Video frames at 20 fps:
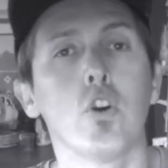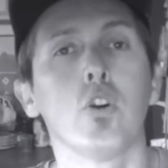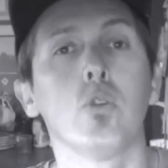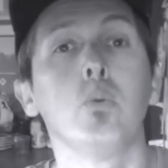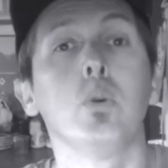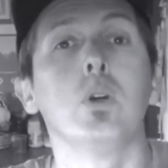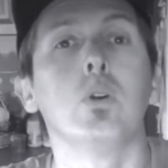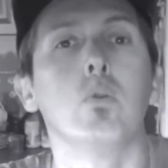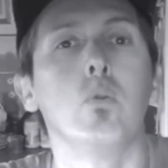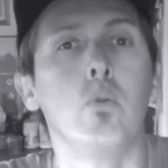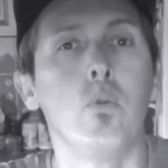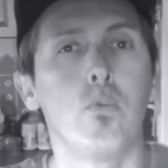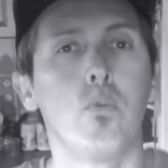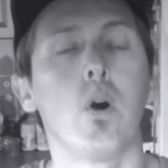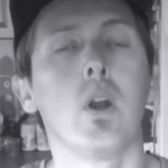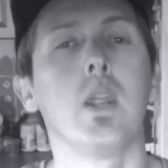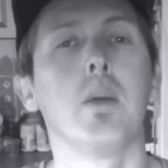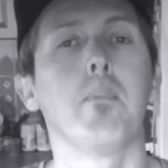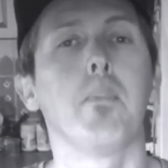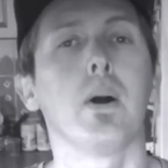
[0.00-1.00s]
aujourd'hui, une
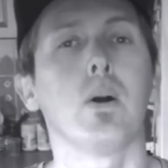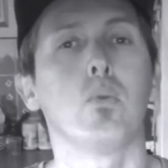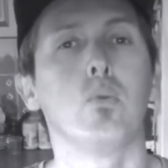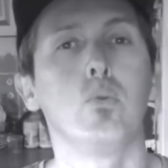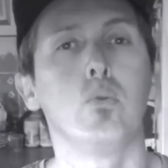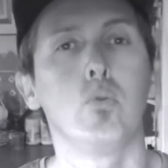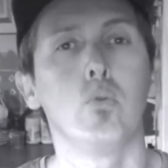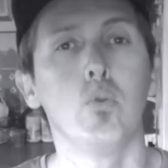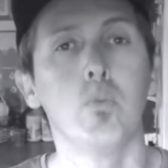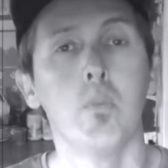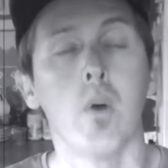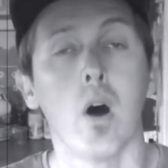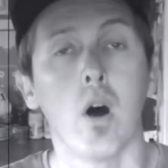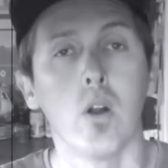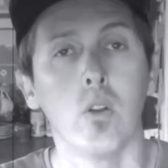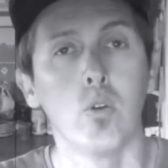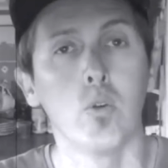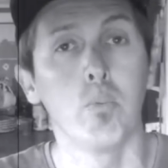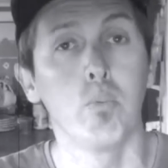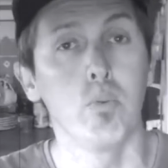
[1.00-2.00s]
fois n'est pas coutume,
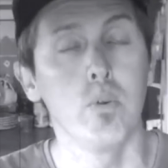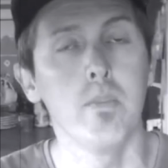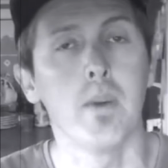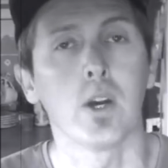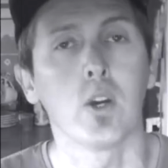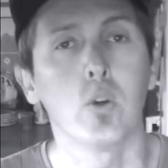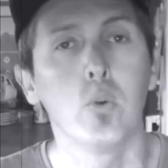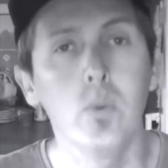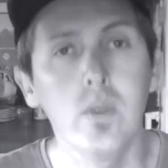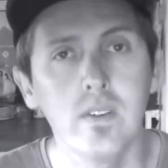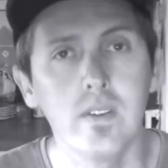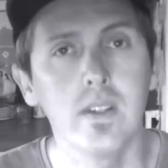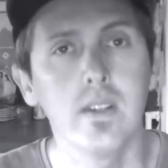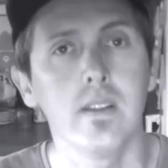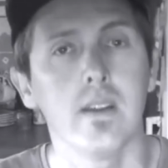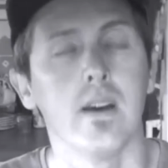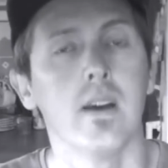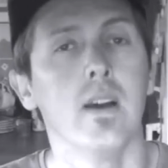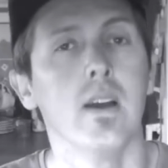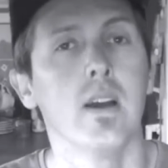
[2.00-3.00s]
depuis ma
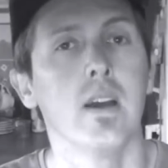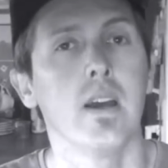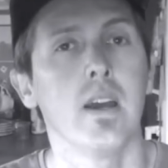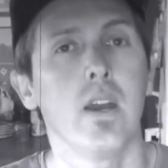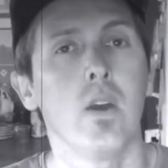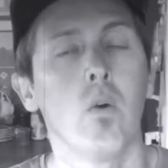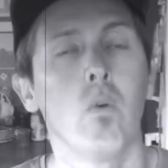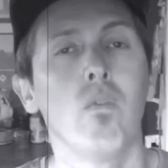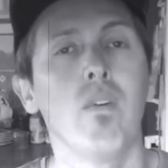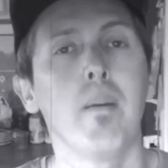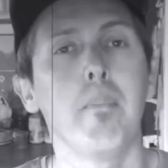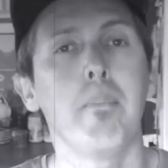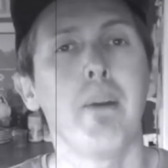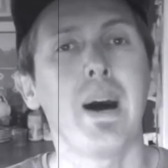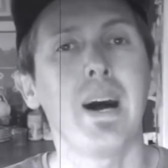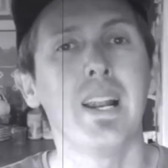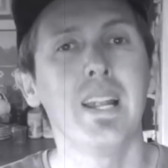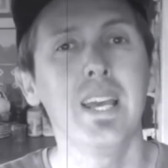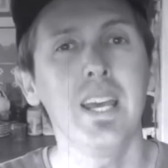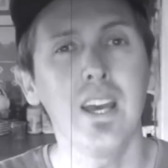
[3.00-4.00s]
cuisine et on va
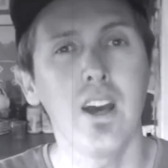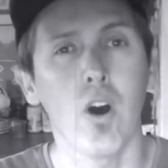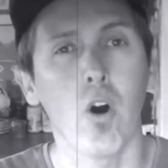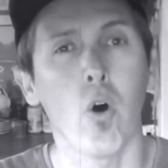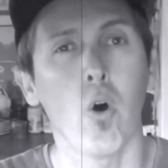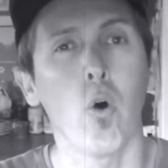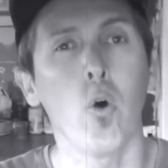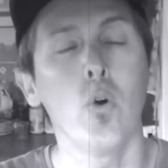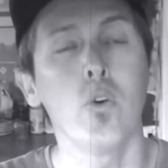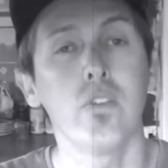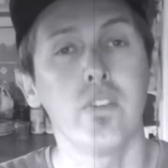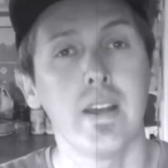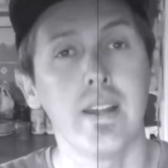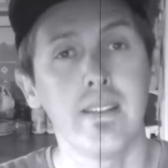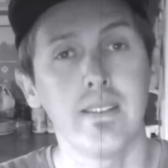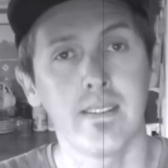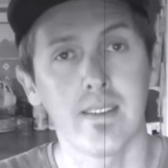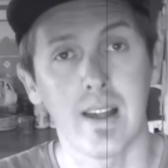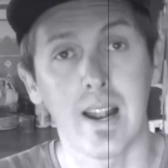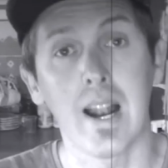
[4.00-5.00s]
parler
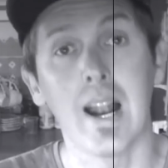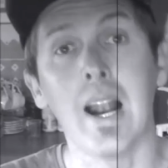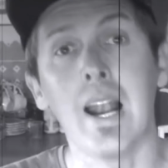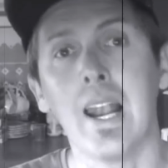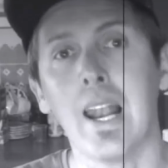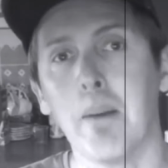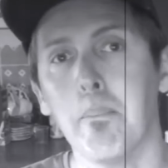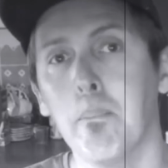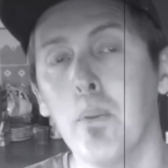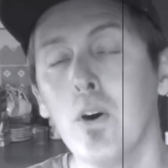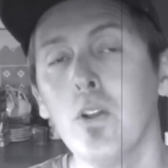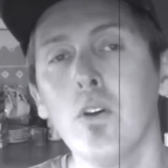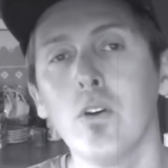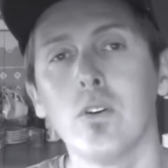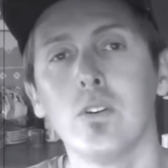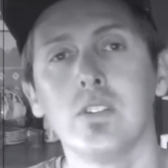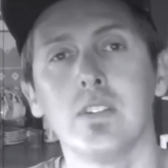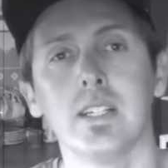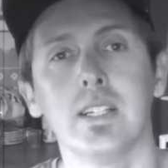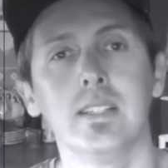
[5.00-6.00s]
recette. La bonne
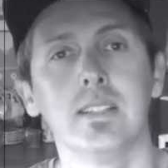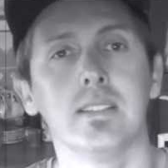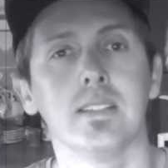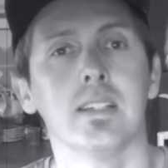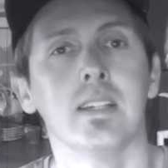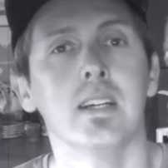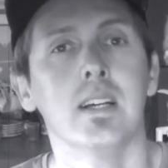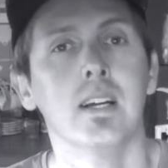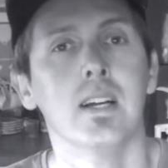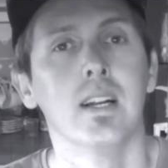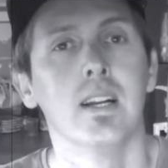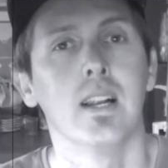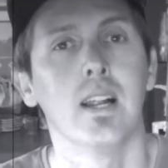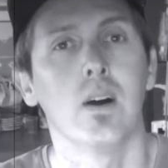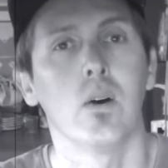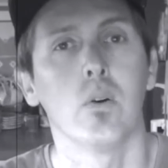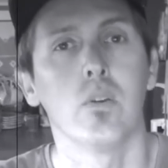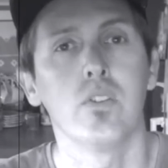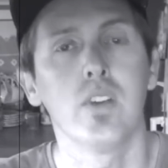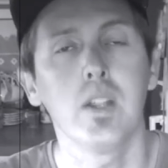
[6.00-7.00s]
recette,
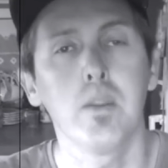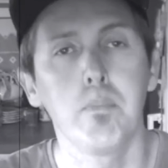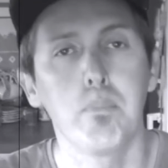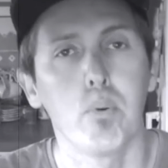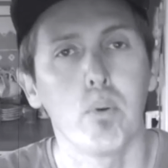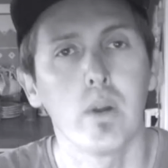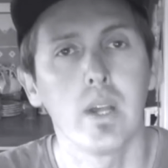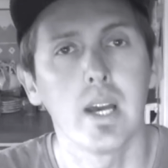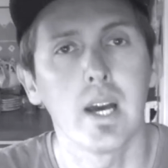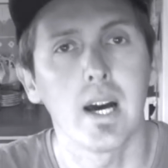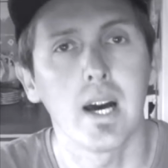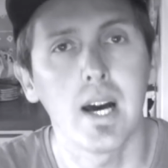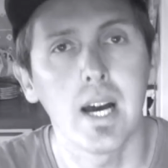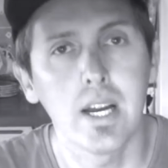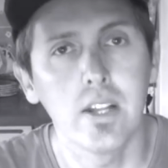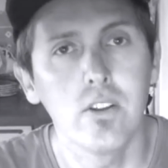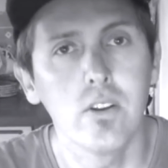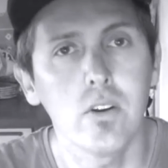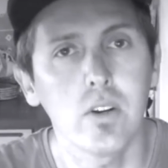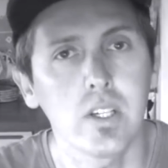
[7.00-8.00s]
la recette pour les
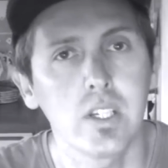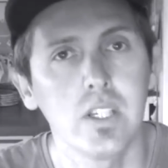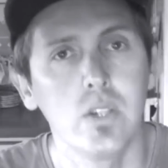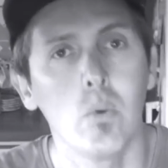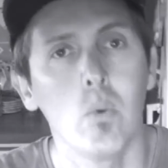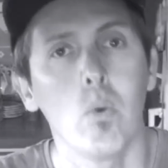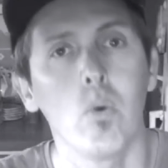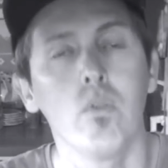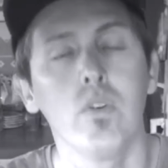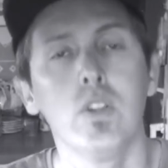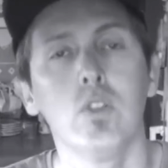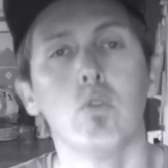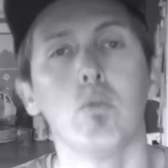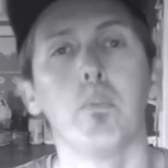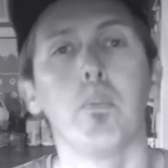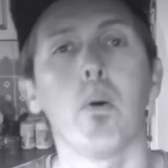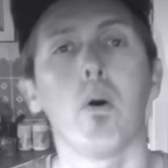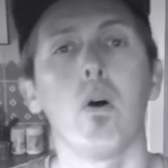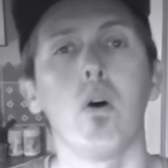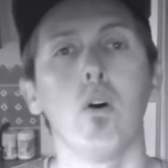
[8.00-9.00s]
riders qui ont envie de
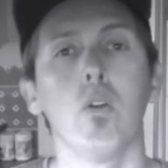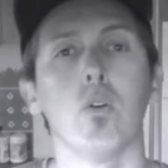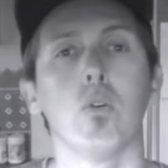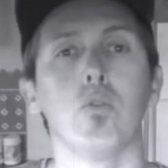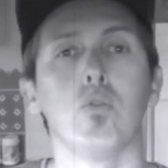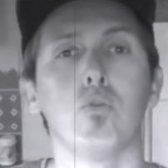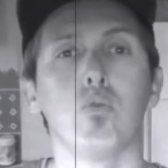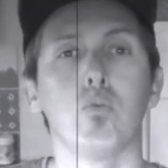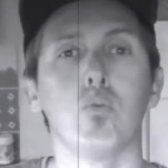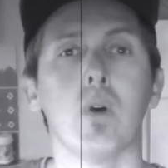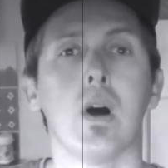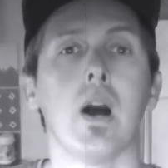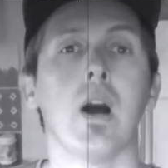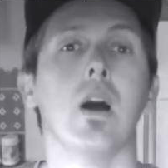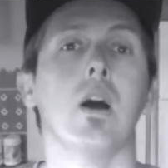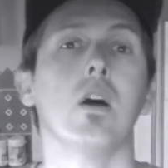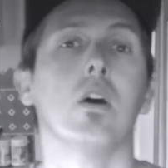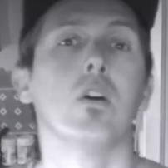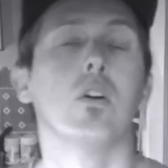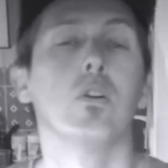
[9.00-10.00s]
prendre soin
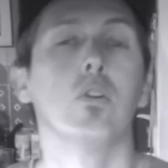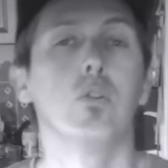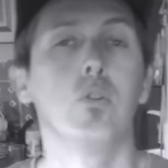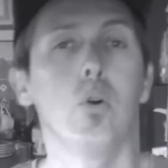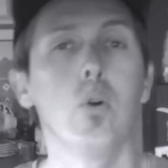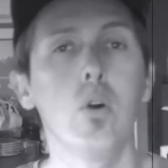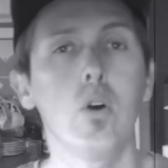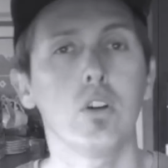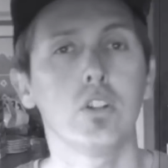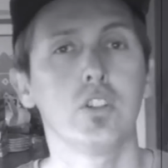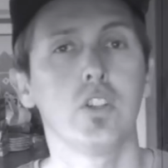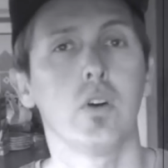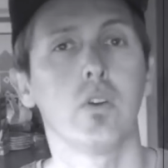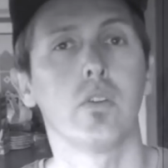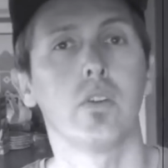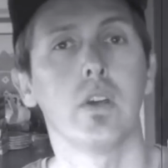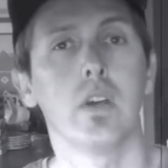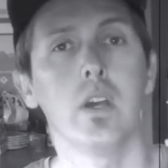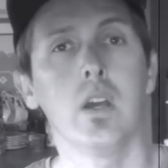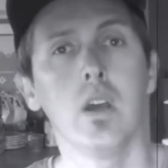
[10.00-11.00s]
de leur
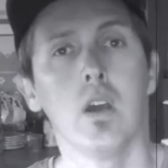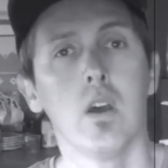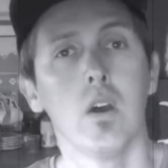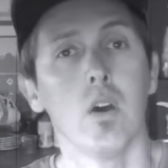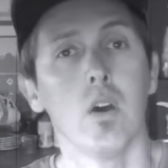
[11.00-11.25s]
santé,